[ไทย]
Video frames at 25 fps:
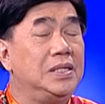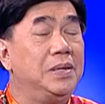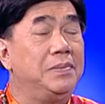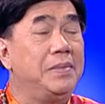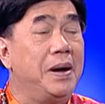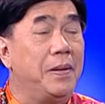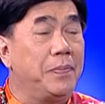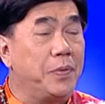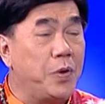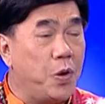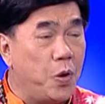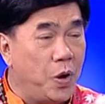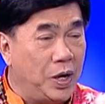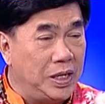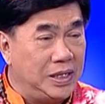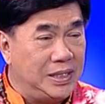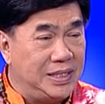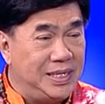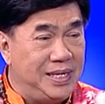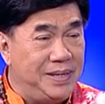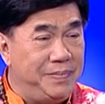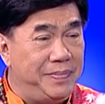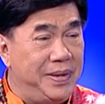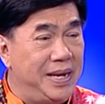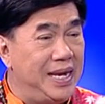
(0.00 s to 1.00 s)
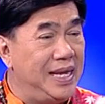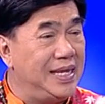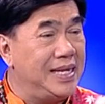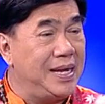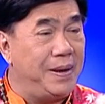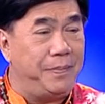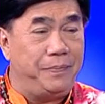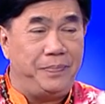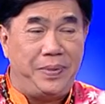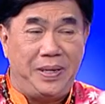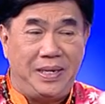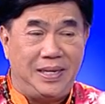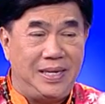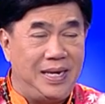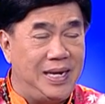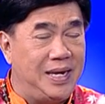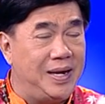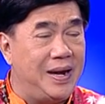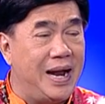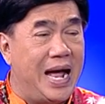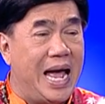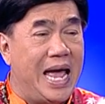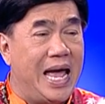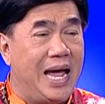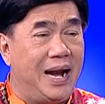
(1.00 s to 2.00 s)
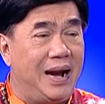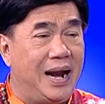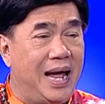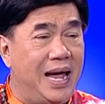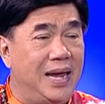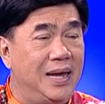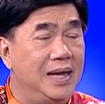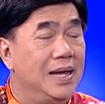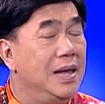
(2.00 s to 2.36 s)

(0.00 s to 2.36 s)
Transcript: สำหรับคนที่ไม่ได้ทำผิดคิดร้ายอะไร